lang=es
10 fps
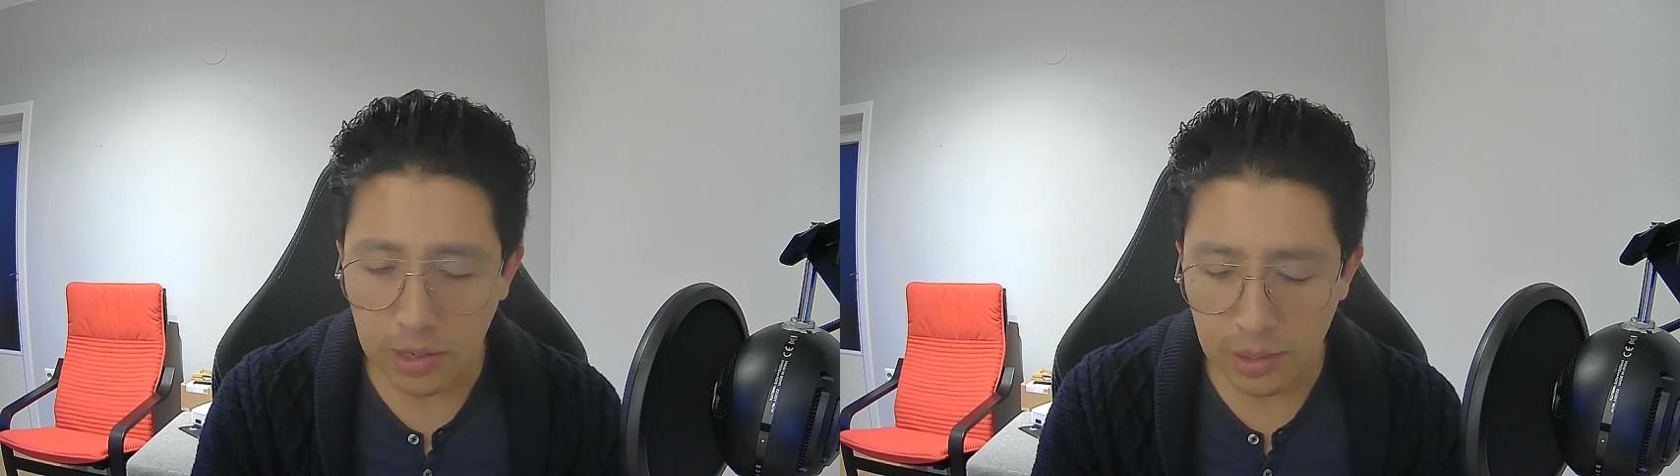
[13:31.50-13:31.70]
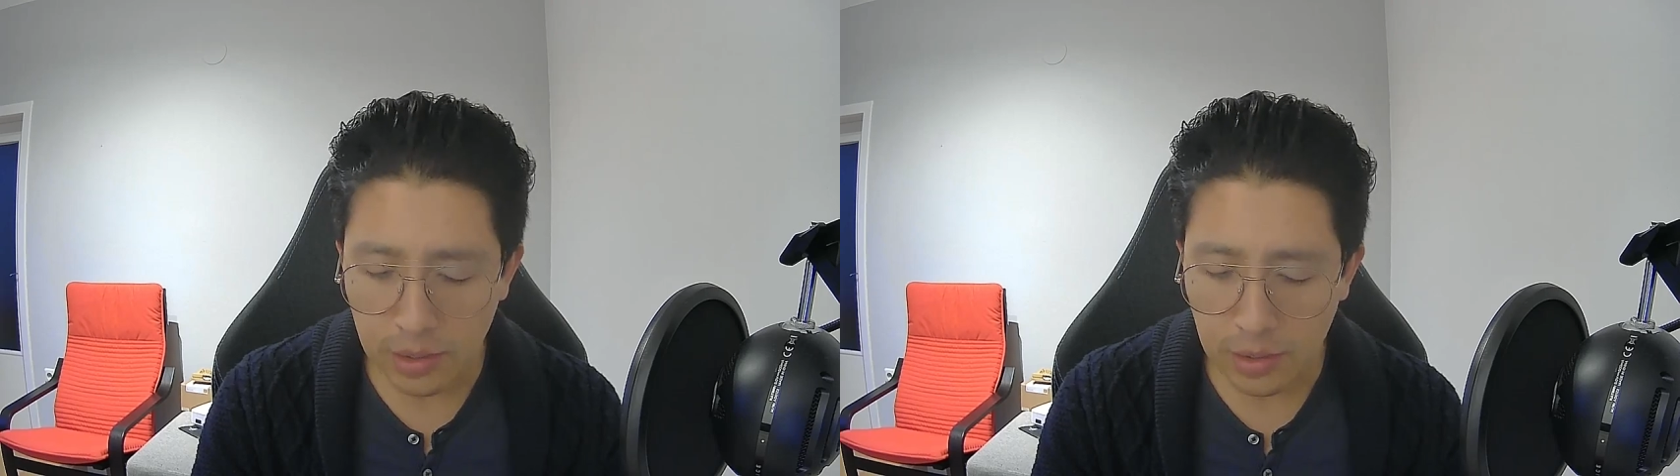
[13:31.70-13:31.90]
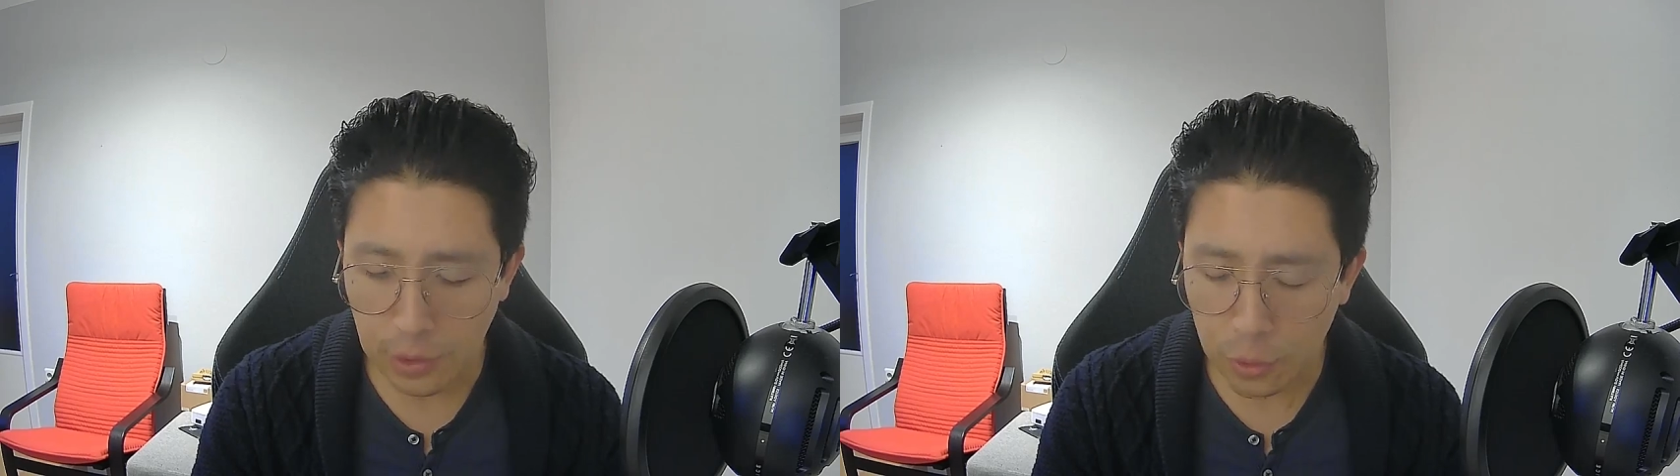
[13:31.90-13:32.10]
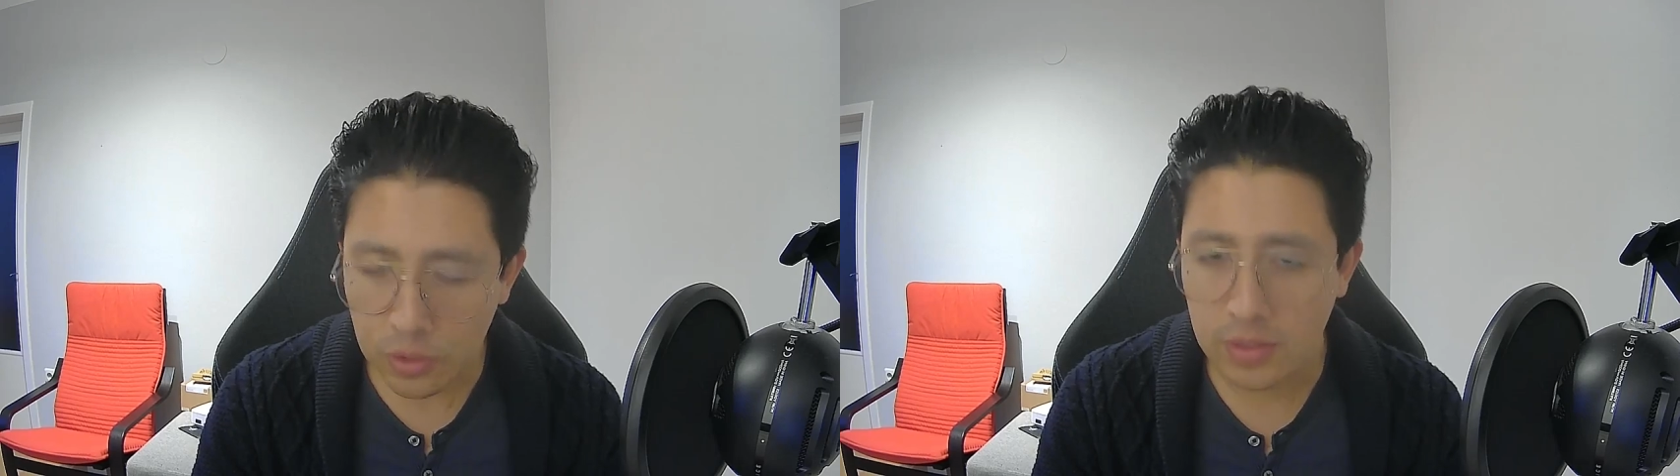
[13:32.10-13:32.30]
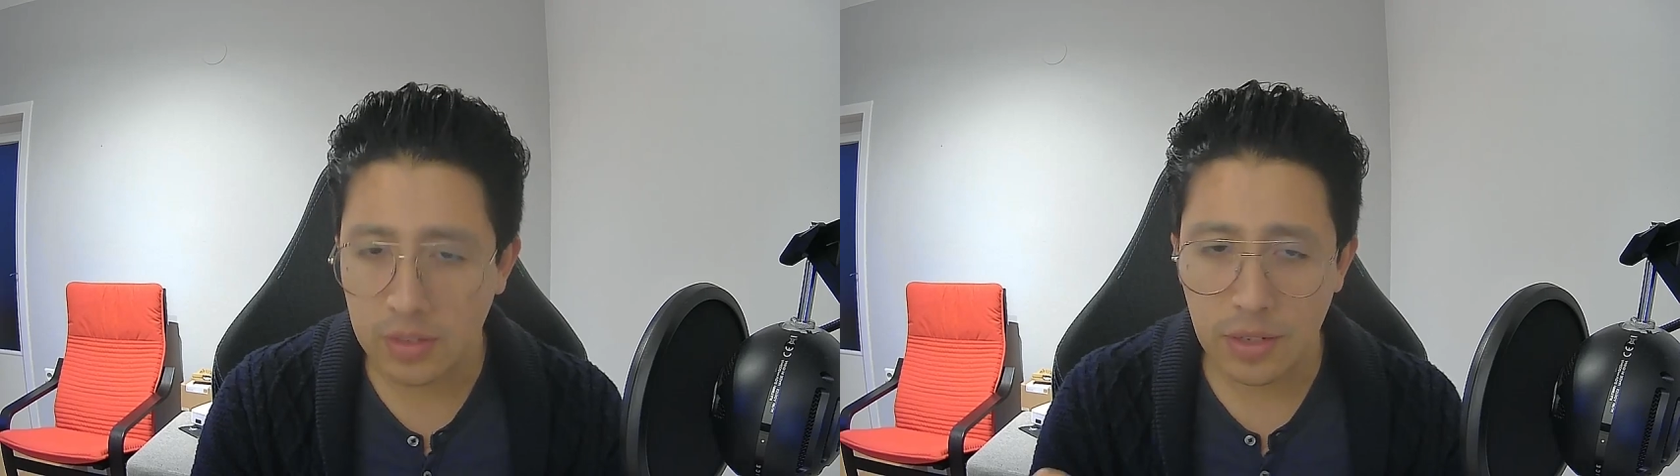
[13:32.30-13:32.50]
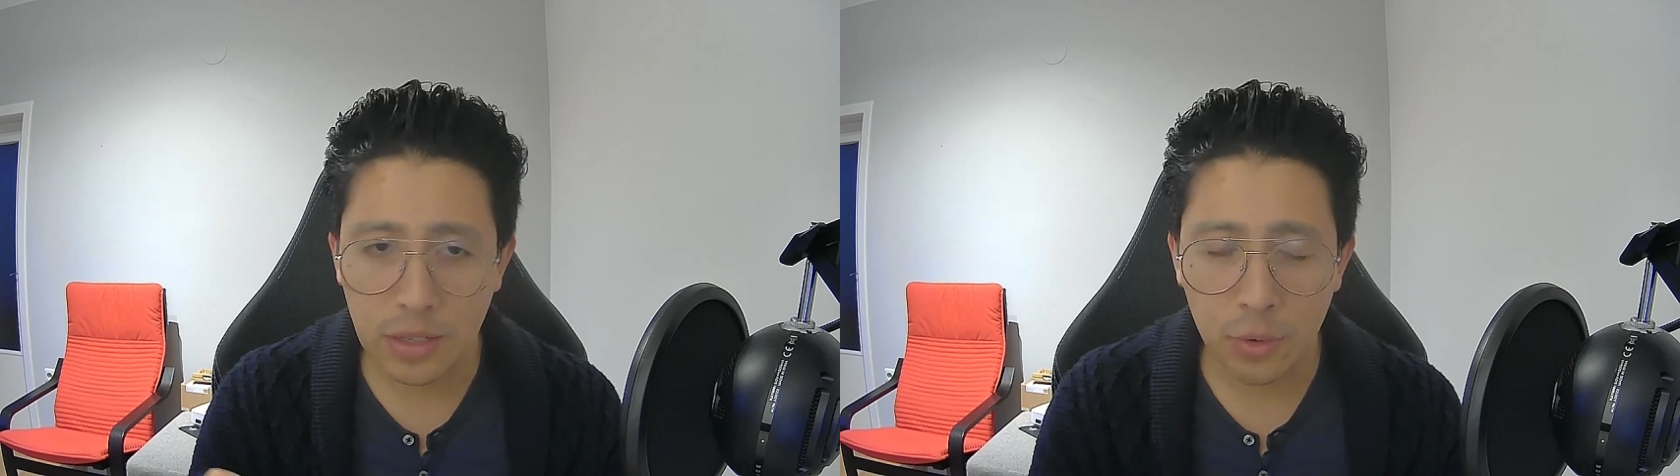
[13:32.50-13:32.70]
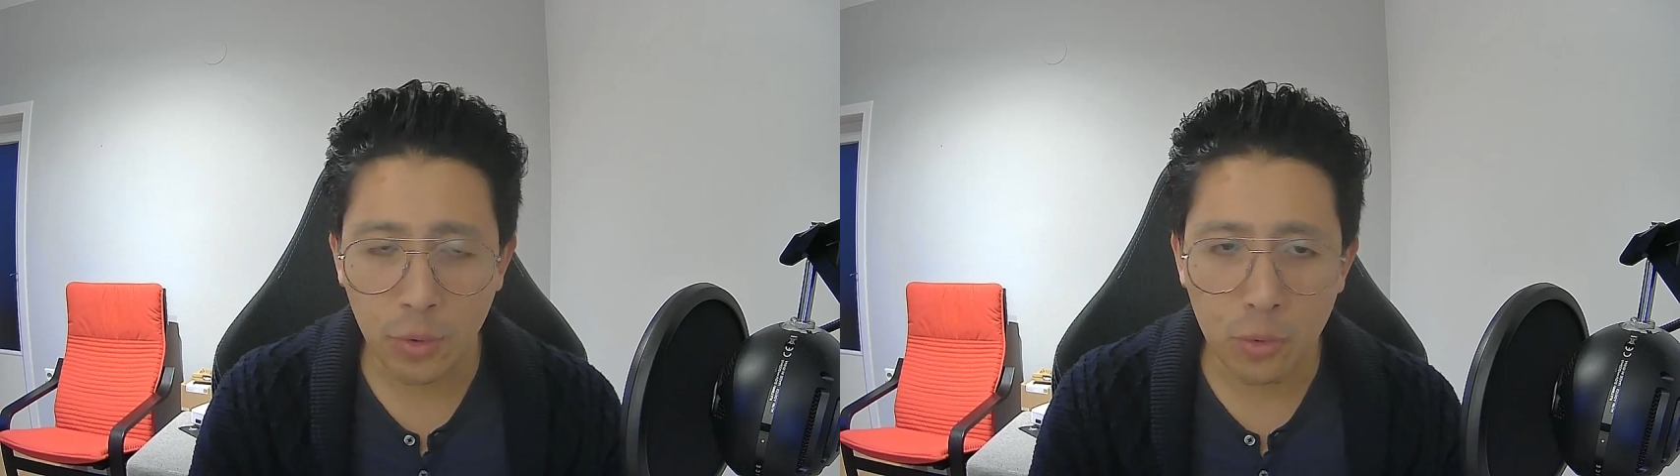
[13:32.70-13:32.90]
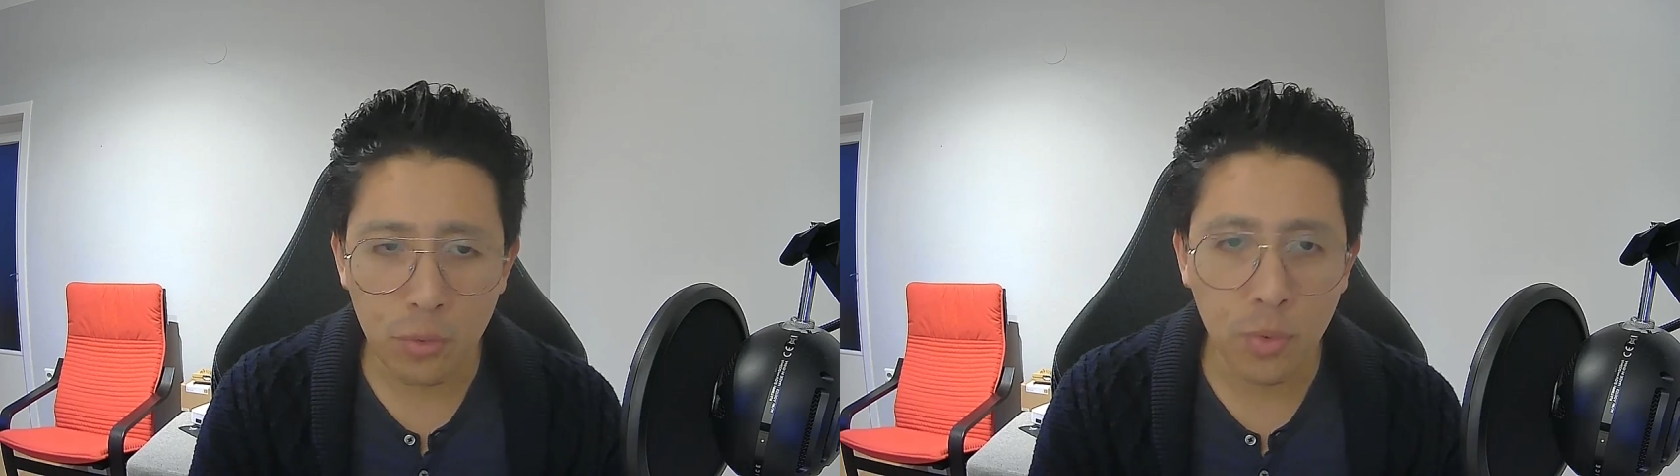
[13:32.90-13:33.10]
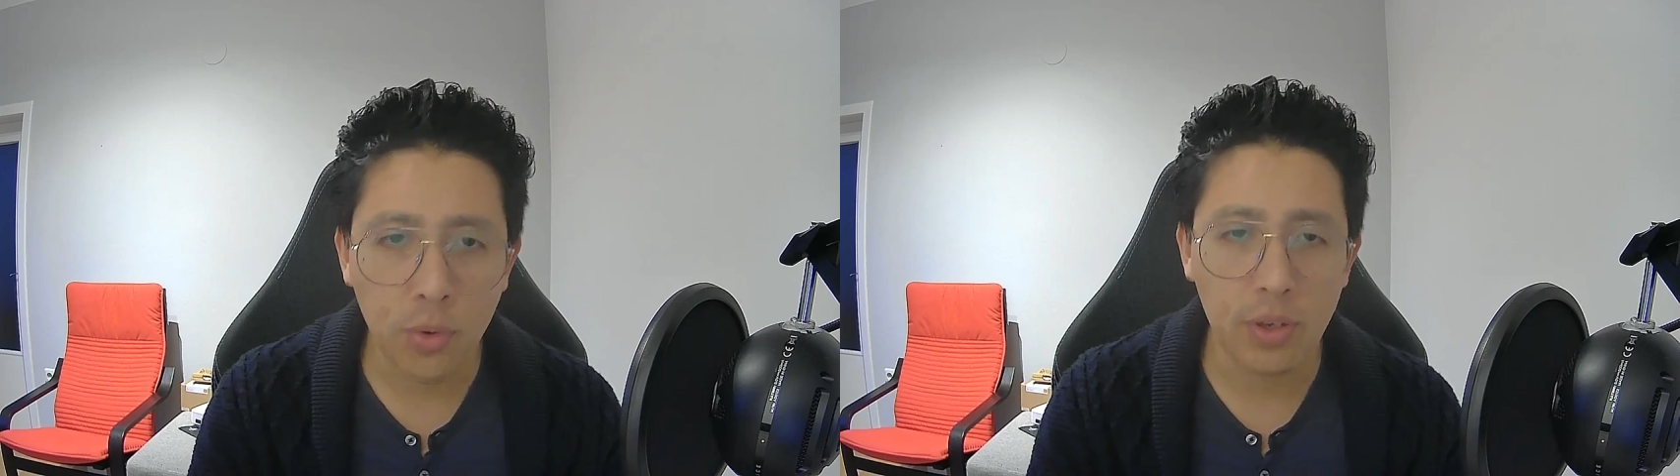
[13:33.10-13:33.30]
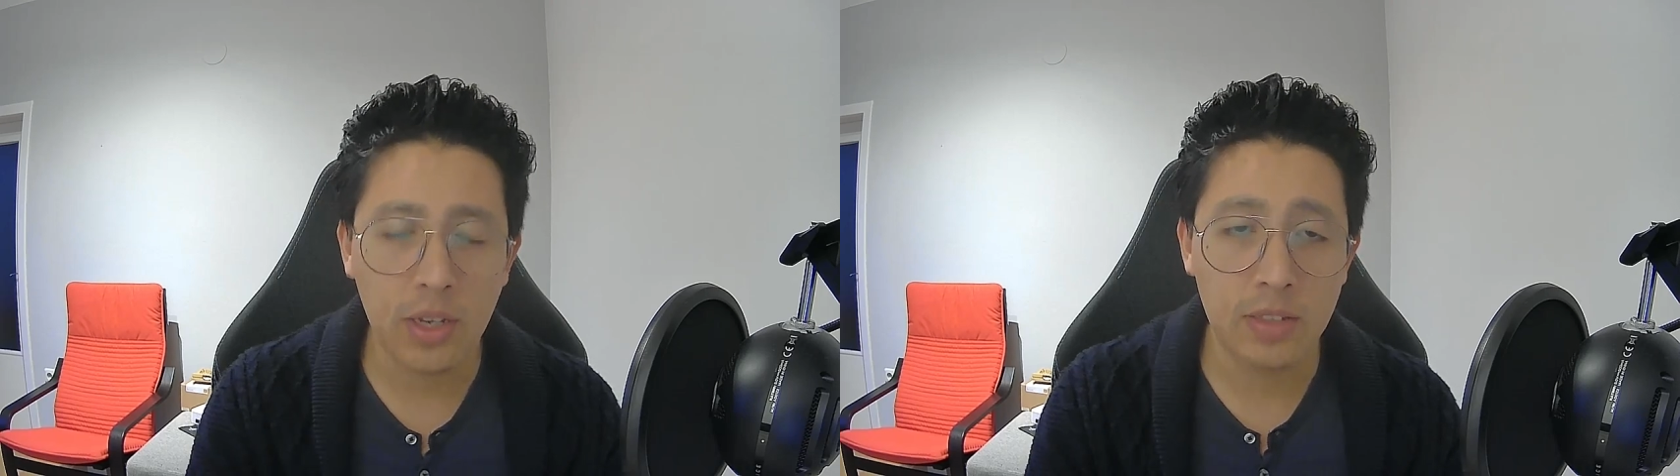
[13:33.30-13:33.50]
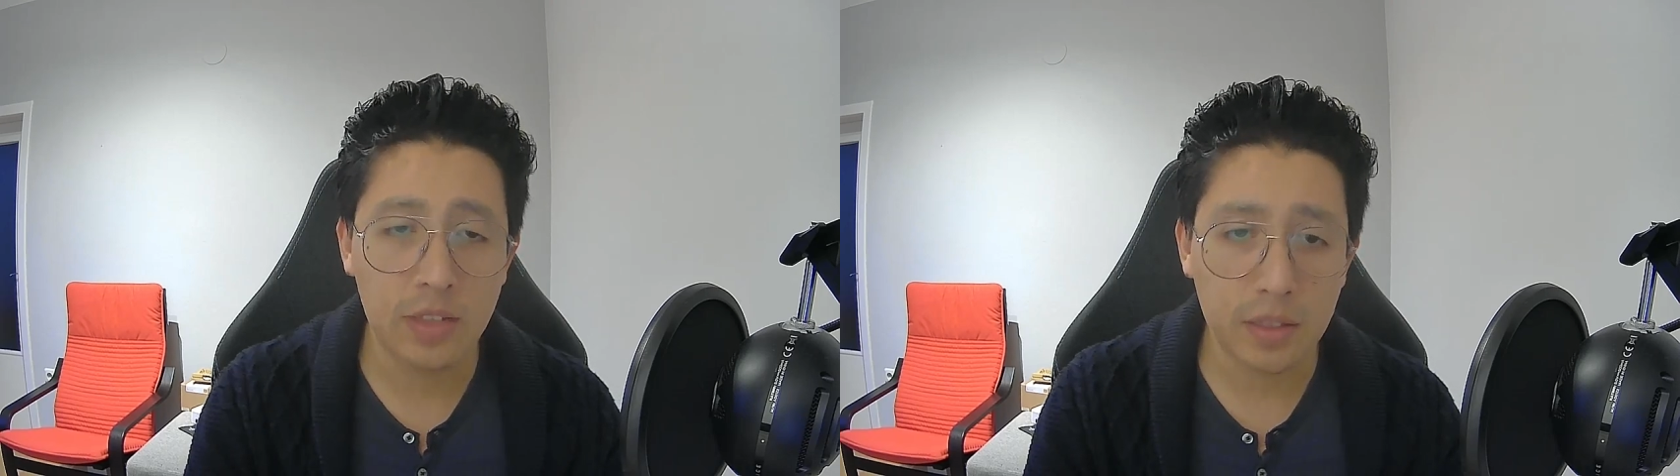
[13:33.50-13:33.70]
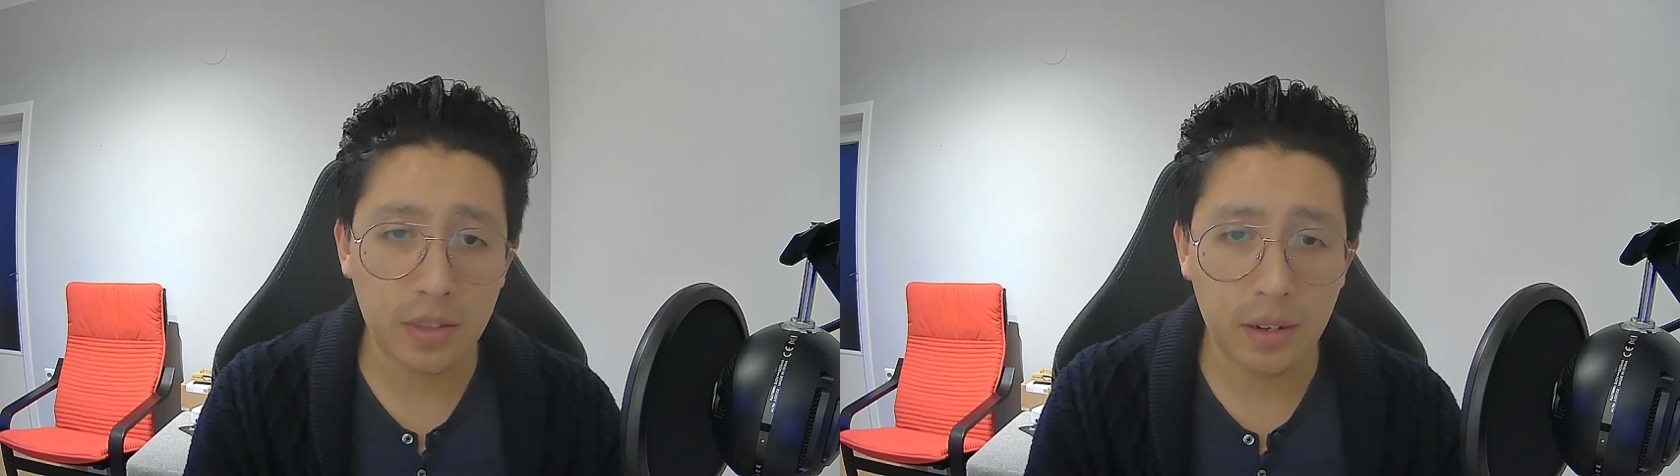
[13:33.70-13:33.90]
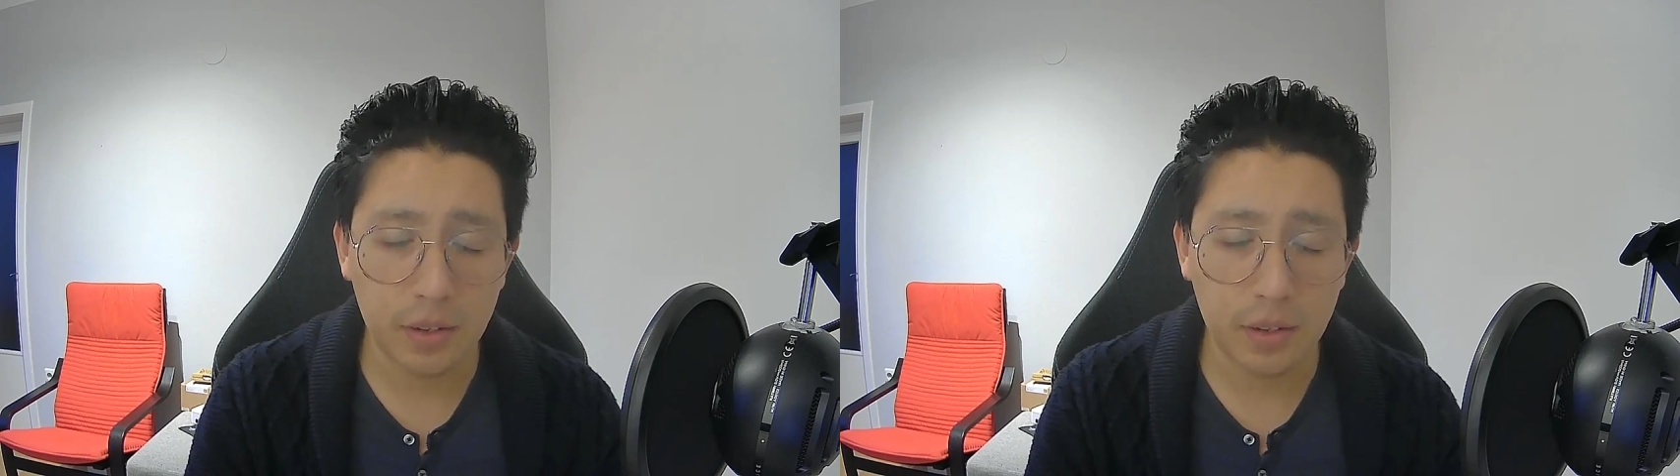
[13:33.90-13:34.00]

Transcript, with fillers: de dónde está saliendo humo, etc.